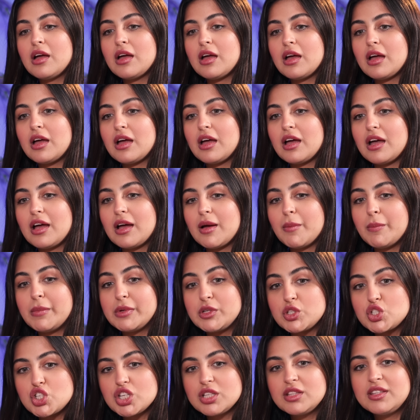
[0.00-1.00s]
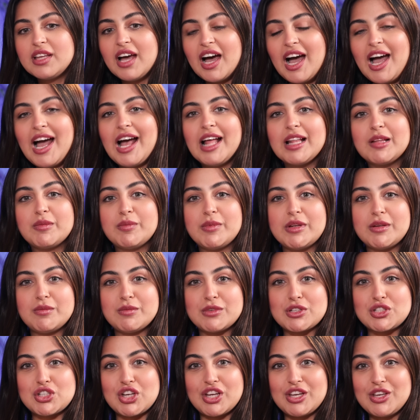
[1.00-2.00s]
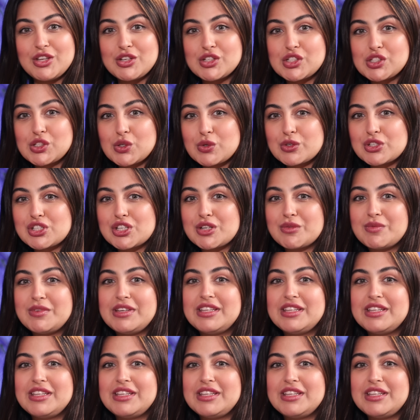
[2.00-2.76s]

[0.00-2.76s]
آه، من جد أحد من مشاهير السوشيال